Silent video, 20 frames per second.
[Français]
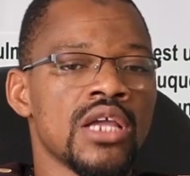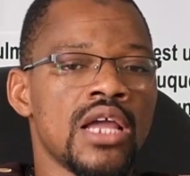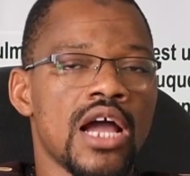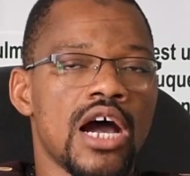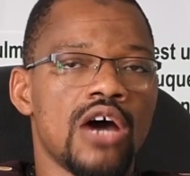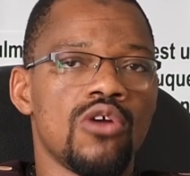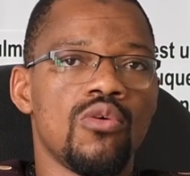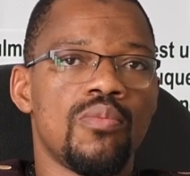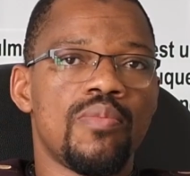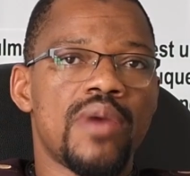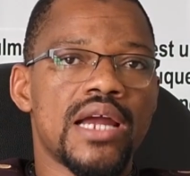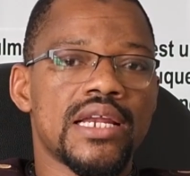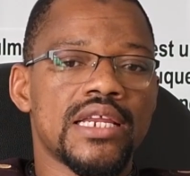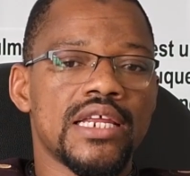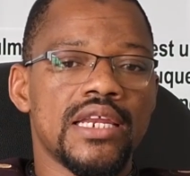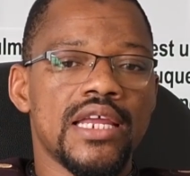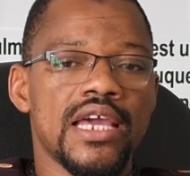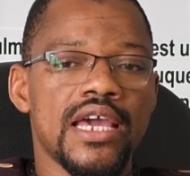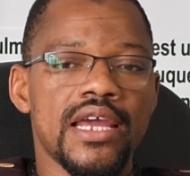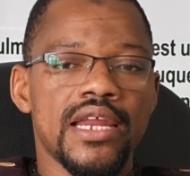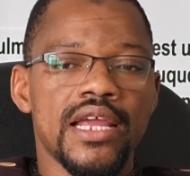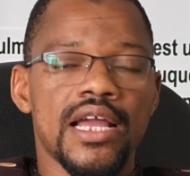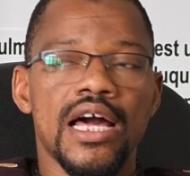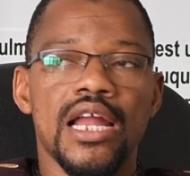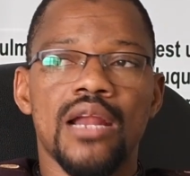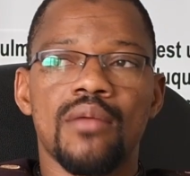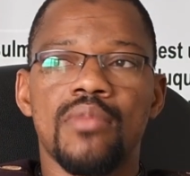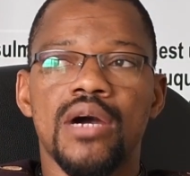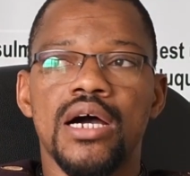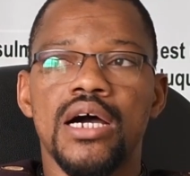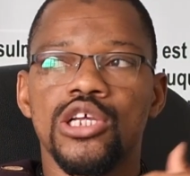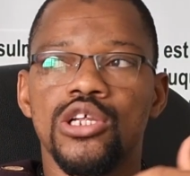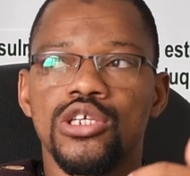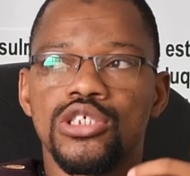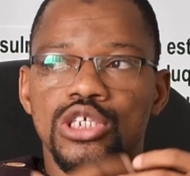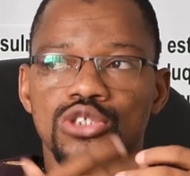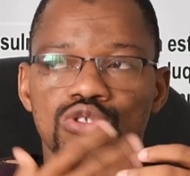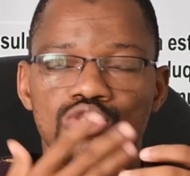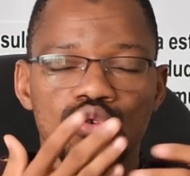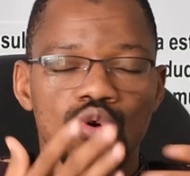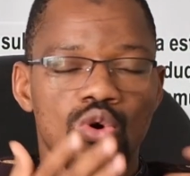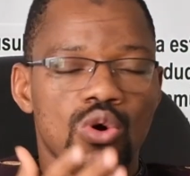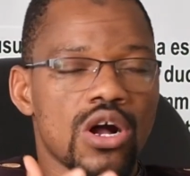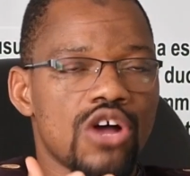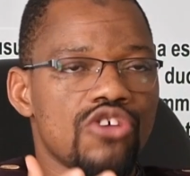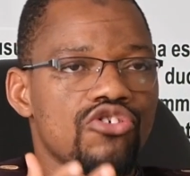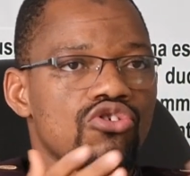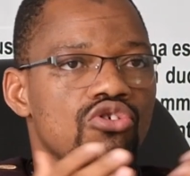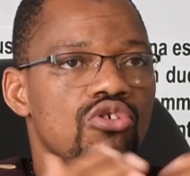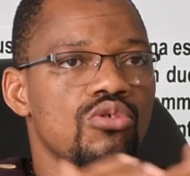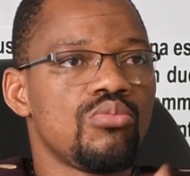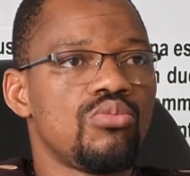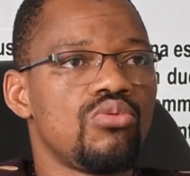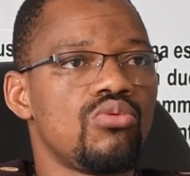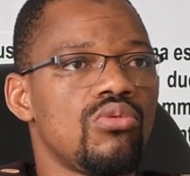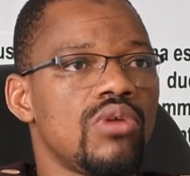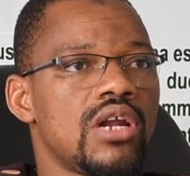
À nos partenaires également, c'est une occasion pour